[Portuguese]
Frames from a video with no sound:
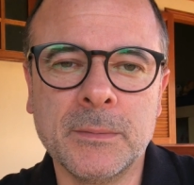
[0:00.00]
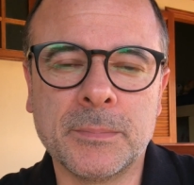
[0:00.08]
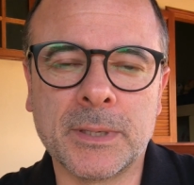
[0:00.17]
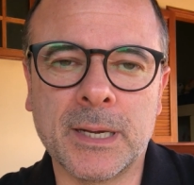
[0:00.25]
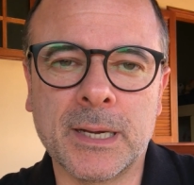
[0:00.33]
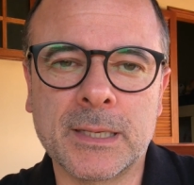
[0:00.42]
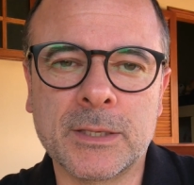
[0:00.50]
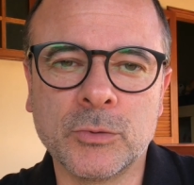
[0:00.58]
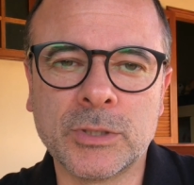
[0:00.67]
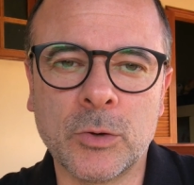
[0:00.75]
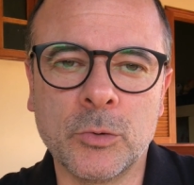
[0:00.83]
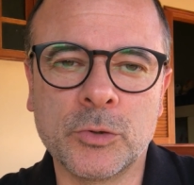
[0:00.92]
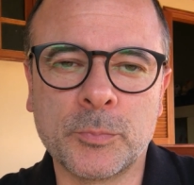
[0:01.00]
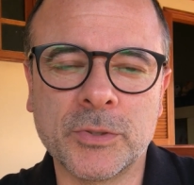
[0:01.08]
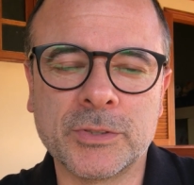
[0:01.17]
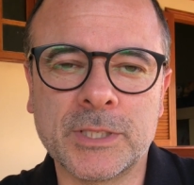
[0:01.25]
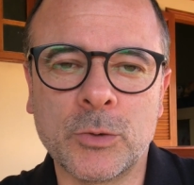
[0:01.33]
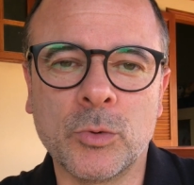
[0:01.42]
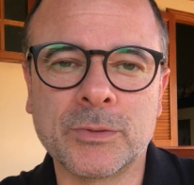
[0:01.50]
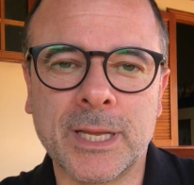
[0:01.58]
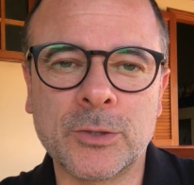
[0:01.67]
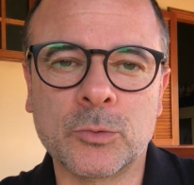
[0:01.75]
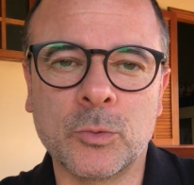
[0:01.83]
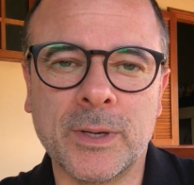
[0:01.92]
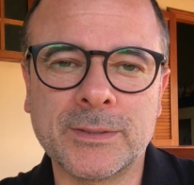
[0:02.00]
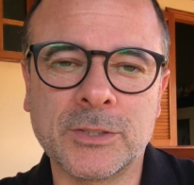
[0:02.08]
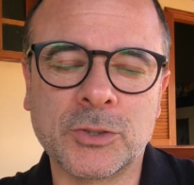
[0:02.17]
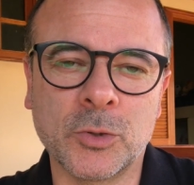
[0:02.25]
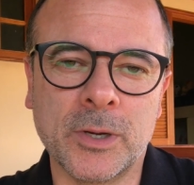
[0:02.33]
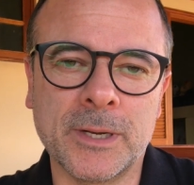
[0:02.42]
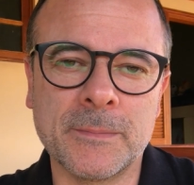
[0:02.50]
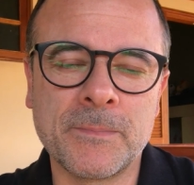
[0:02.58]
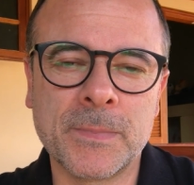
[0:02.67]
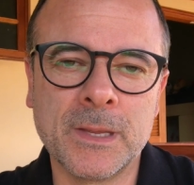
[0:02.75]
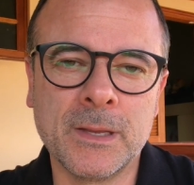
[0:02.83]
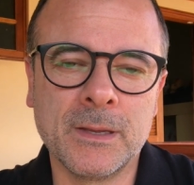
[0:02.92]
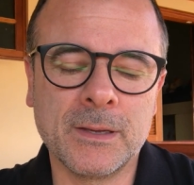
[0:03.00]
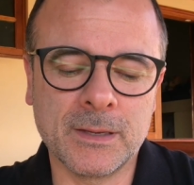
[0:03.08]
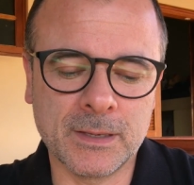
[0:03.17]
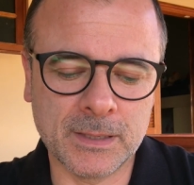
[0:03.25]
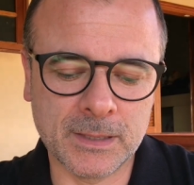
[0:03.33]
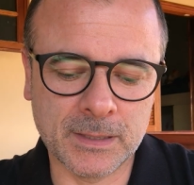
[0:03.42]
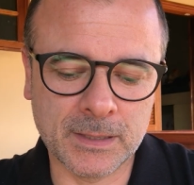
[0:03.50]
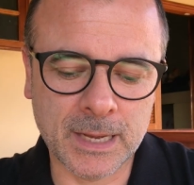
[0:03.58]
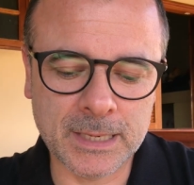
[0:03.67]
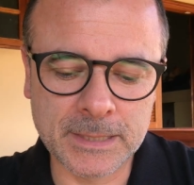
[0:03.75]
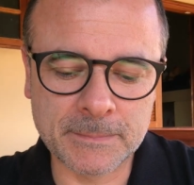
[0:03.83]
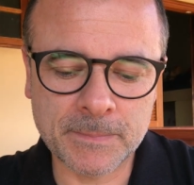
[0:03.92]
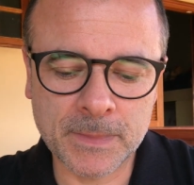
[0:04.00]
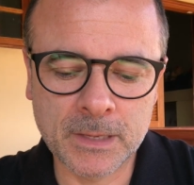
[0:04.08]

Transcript: para que os alunos possam ter contato com essa história é, ali.